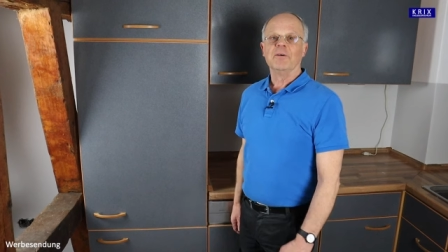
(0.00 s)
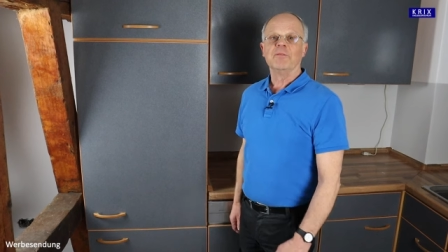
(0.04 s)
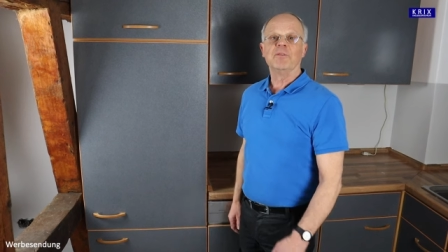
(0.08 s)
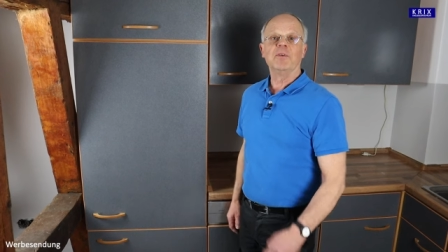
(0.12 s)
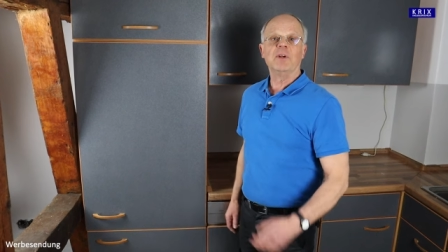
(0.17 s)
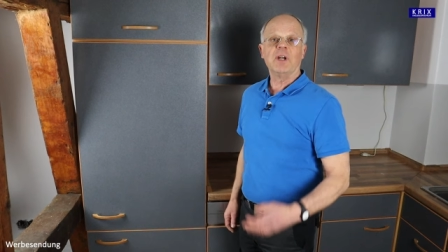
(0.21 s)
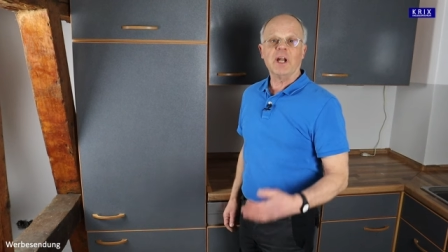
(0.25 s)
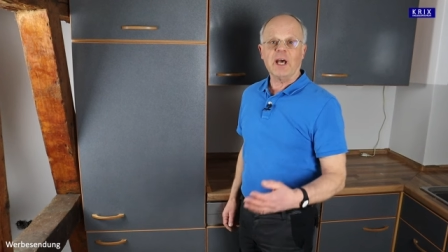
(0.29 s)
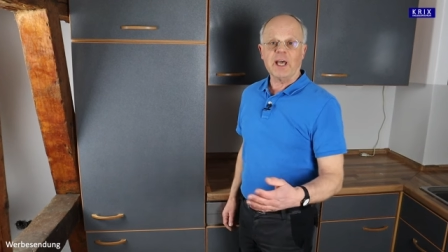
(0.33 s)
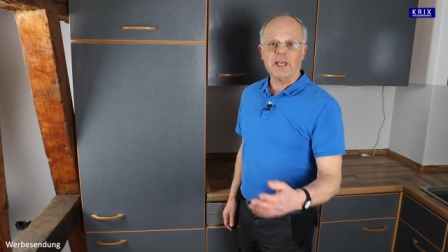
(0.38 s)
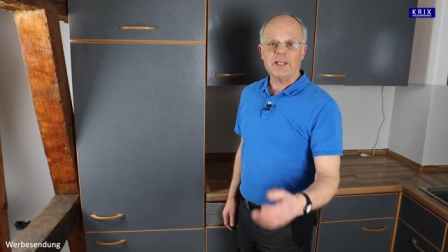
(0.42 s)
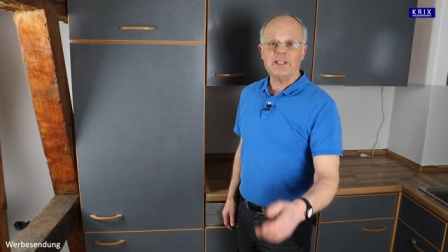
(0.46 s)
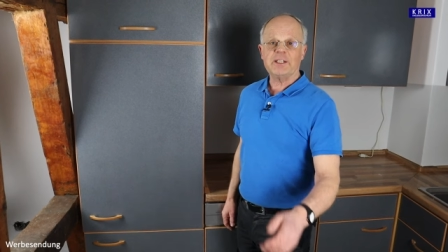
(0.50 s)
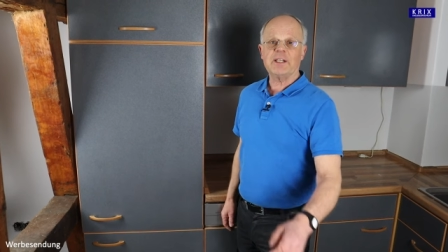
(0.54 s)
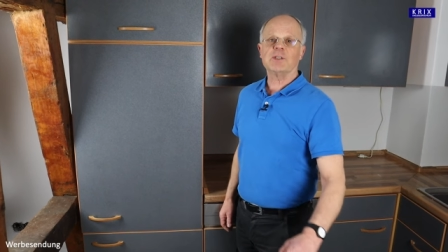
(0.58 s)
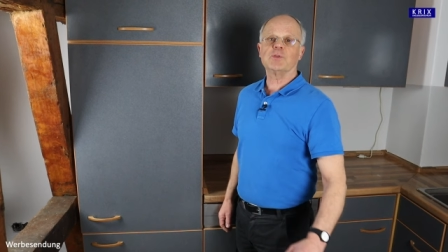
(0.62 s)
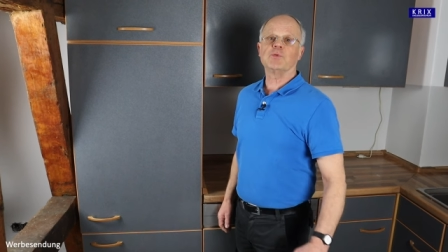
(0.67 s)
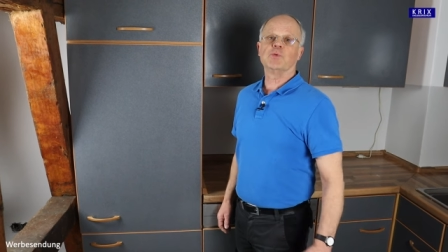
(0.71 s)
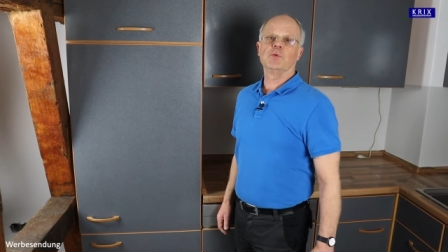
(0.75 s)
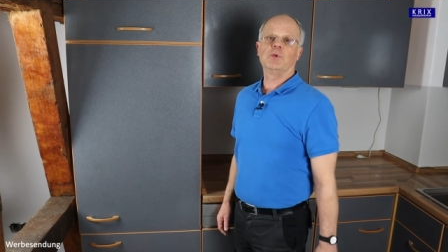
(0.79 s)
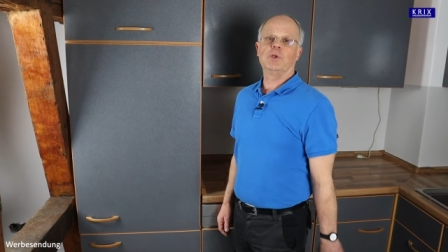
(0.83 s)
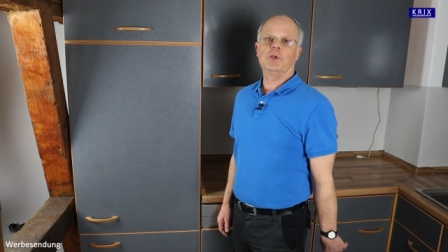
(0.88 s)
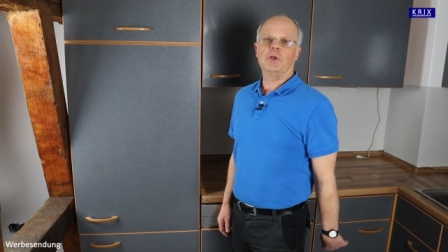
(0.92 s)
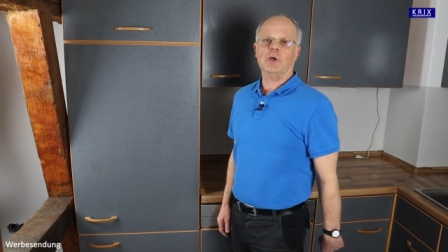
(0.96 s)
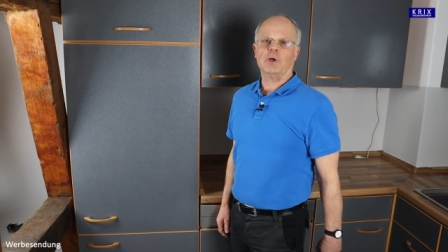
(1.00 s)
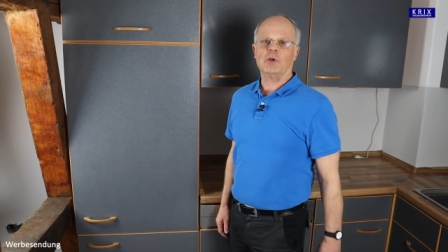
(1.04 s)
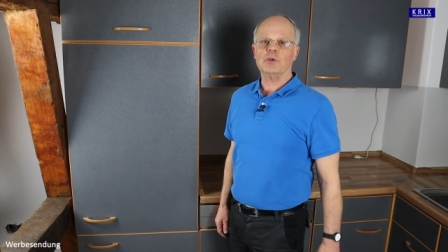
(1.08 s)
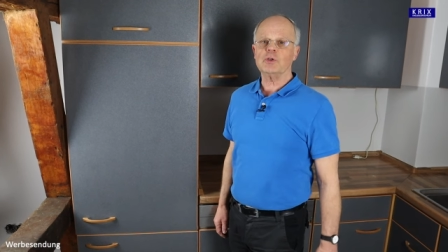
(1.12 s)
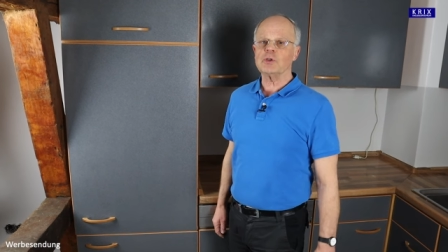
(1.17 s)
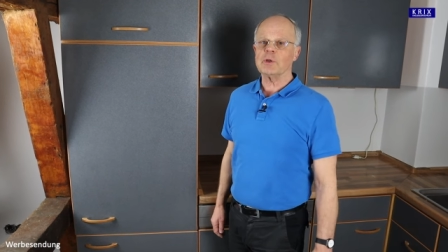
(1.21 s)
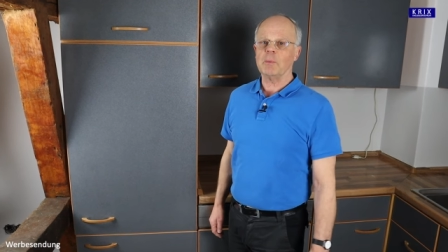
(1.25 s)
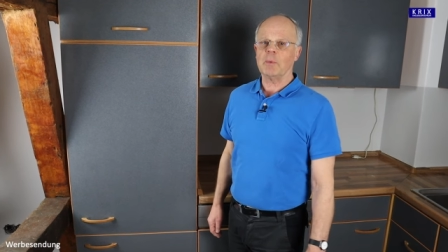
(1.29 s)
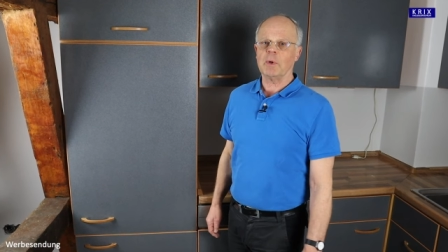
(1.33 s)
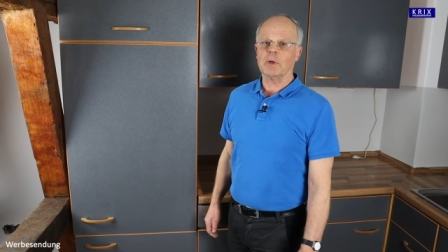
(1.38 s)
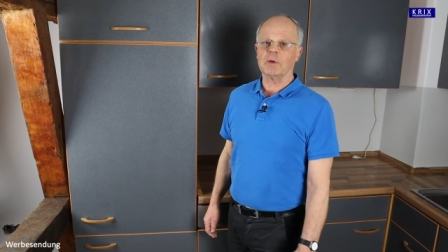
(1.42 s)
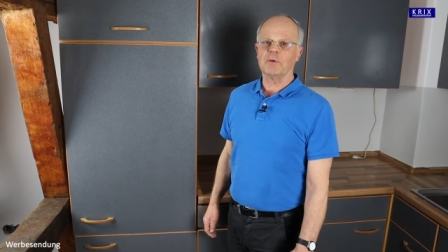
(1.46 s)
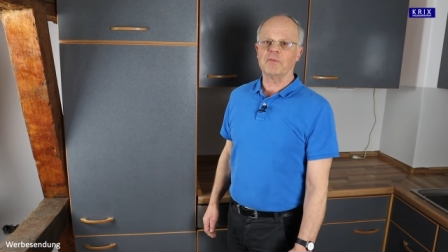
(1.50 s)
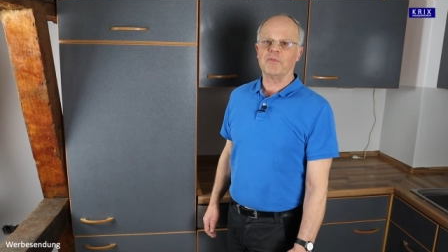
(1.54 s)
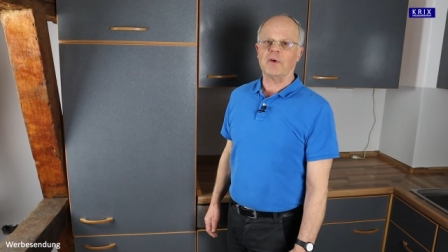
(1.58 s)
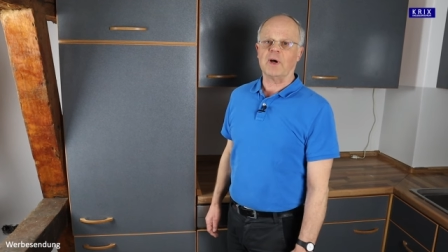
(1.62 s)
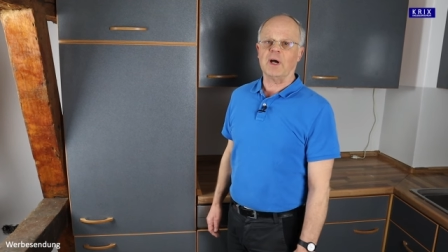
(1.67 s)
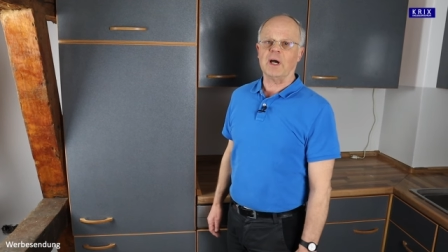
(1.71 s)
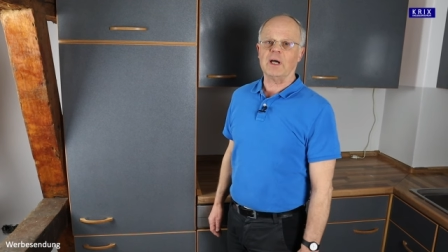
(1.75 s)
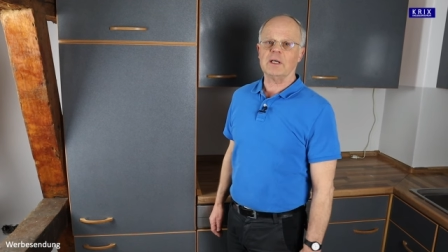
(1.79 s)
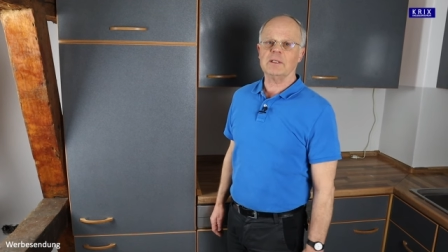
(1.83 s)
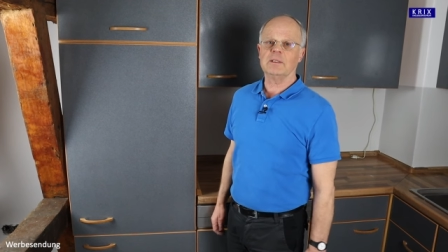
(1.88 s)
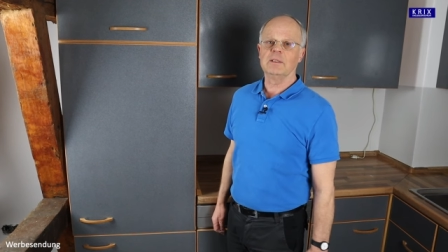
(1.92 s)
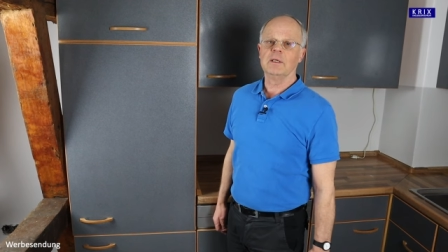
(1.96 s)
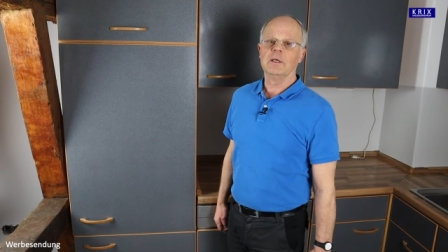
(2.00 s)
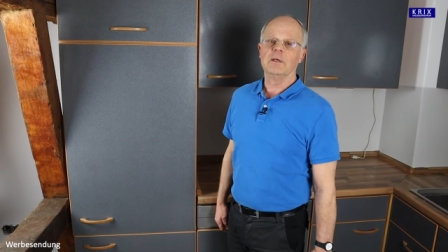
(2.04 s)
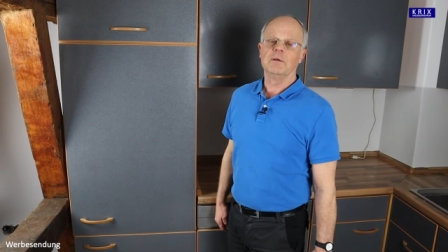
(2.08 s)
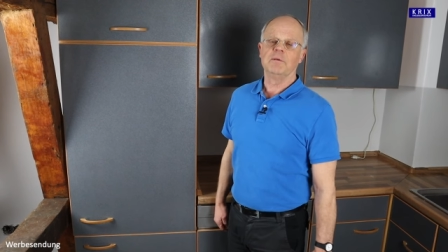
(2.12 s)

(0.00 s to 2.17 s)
Vielleicht hast du dich auch schon mal gefragt,